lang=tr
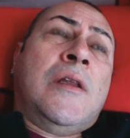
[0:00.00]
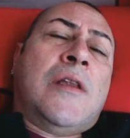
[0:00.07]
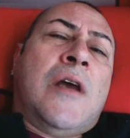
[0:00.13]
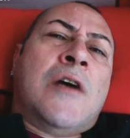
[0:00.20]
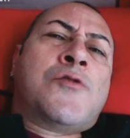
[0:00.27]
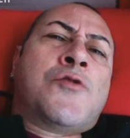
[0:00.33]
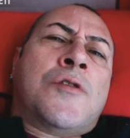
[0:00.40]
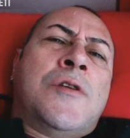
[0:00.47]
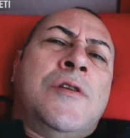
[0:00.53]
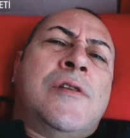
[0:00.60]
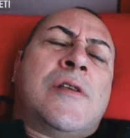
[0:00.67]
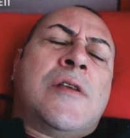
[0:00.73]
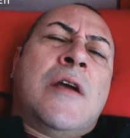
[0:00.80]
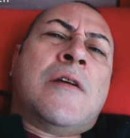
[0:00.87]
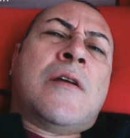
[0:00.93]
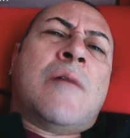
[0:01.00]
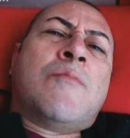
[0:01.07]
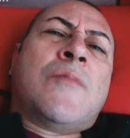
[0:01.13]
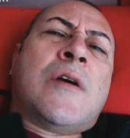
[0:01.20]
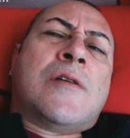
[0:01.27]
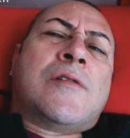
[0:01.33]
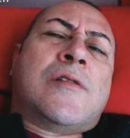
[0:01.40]
Daha çok
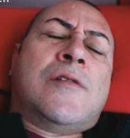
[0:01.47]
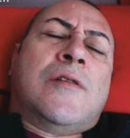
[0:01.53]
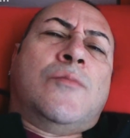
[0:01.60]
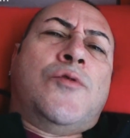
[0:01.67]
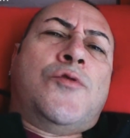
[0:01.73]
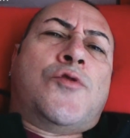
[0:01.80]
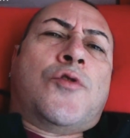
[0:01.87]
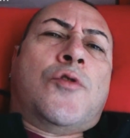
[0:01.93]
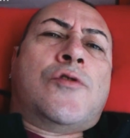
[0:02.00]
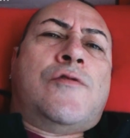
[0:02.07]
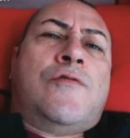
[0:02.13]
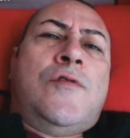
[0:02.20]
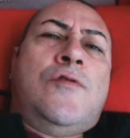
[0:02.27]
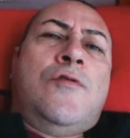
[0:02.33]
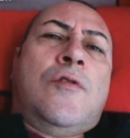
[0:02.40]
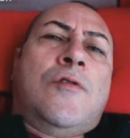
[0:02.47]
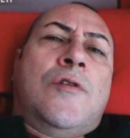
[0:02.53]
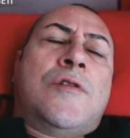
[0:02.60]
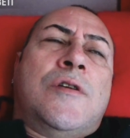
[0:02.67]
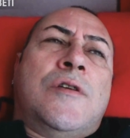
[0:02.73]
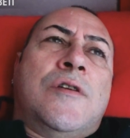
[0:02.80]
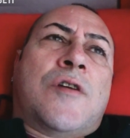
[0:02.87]
Instagram'da aslında bu shorts
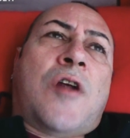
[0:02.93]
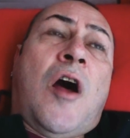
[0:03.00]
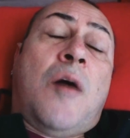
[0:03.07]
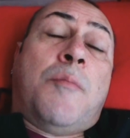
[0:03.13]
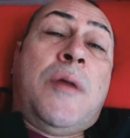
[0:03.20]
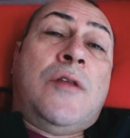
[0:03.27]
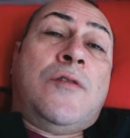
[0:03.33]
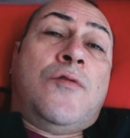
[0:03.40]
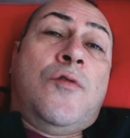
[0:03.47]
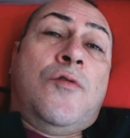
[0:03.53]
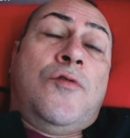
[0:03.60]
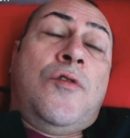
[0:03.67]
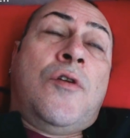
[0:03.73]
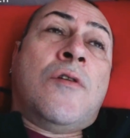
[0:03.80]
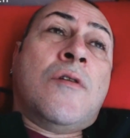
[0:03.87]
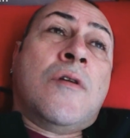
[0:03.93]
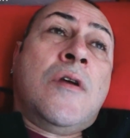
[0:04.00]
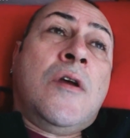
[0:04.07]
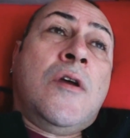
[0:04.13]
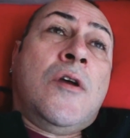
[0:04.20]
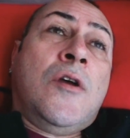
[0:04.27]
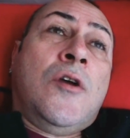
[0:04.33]
videoları rağbet görüyor.
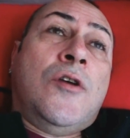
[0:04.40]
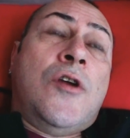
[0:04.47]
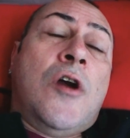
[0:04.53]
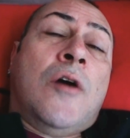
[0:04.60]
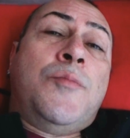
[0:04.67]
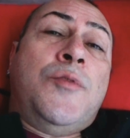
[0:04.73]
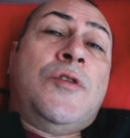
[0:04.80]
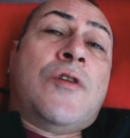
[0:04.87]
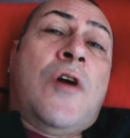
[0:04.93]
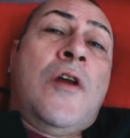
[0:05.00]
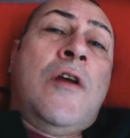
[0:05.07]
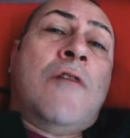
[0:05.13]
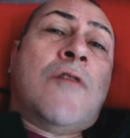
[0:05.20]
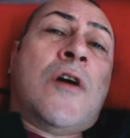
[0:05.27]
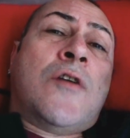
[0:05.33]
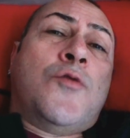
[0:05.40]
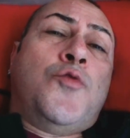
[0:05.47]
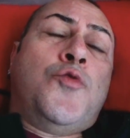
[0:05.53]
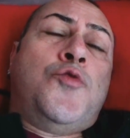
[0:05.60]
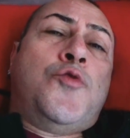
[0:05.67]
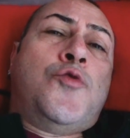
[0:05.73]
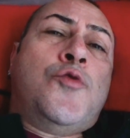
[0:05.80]
Ya bir tane var
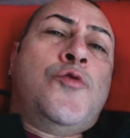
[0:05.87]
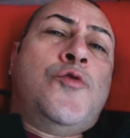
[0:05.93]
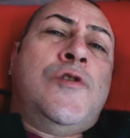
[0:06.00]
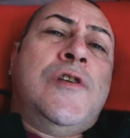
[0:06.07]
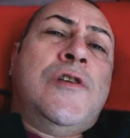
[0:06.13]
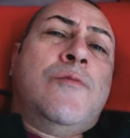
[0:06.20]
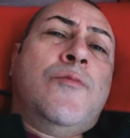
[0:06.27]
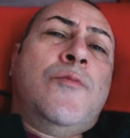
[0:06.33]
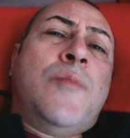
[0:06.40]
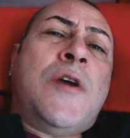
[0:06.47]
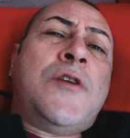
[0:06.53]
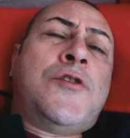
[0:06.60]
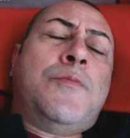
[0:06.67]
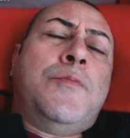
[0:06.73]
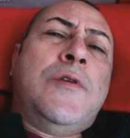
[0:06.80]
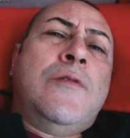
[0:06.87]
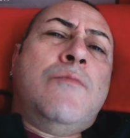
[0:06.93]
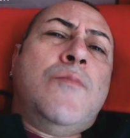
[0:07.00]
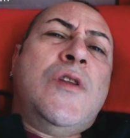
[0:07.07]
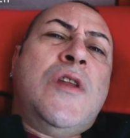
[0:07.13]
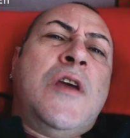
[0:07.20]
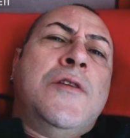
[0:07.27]
325 bin
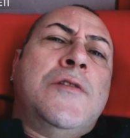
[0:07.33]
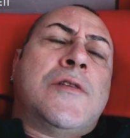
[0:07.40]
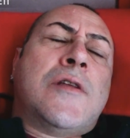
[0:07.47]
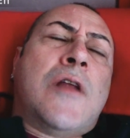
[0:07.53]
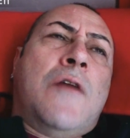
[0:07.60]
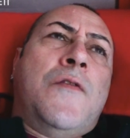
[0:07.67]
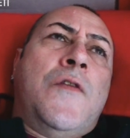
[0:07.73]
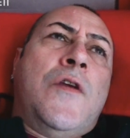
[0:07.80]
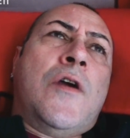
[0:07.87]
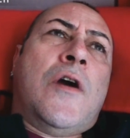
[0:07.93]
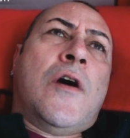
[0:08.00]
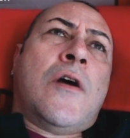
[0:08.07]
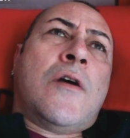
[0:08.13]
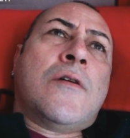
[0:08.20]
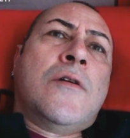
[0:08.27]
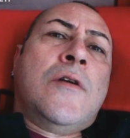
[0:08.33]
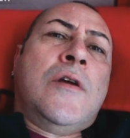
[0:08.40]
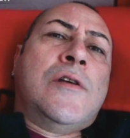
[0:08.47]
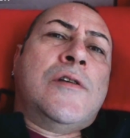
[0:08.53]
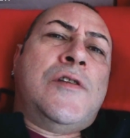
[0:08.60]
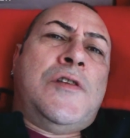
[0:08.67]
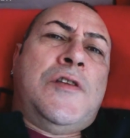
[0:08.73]
mi ne izlendi ya.
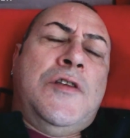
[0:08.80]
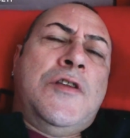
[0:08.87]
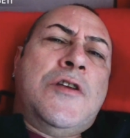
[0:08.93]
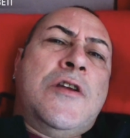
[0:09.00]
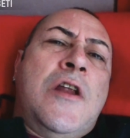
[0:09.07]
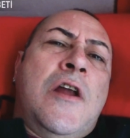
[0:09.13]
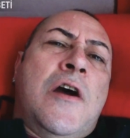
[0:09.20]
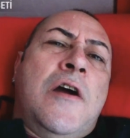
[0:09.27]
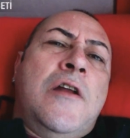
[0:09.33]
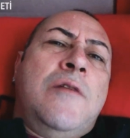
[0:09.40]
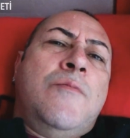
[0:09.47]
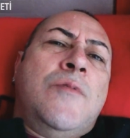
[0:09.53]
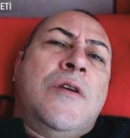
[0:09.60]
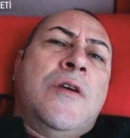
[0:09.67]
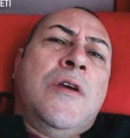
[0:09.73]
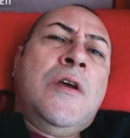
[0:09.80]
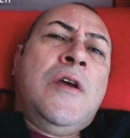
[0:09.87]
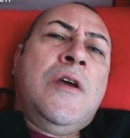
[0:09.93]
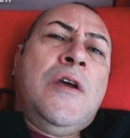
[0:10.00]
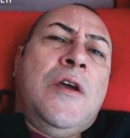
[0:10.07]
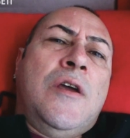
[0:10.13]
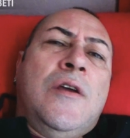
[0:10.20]
Sinirli halimi
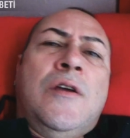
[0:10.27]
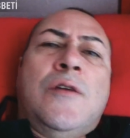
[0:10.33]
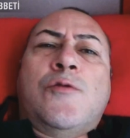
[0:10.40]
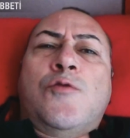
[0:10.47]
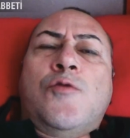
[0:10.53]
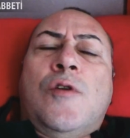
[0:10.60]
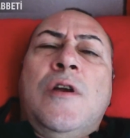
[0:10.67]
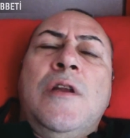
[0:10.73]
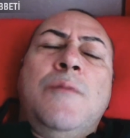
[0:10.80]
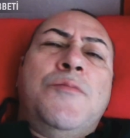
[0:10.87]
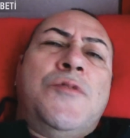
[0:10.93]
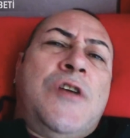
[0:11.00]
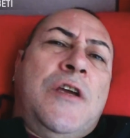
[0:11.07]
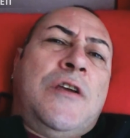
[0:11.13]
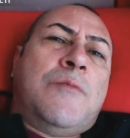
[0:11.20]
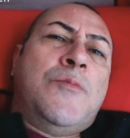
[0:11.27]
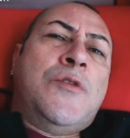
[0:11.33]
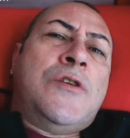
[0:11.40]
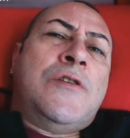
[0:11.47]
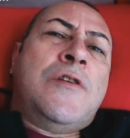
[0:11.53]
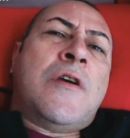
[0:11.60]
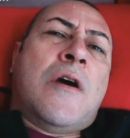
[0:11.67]
Zuhal'im
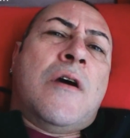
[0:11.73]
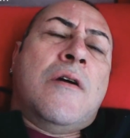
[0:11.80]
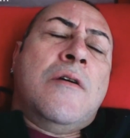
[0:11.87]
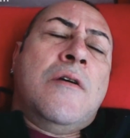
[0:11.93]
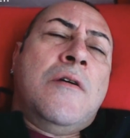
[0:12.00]
çekmişti ya.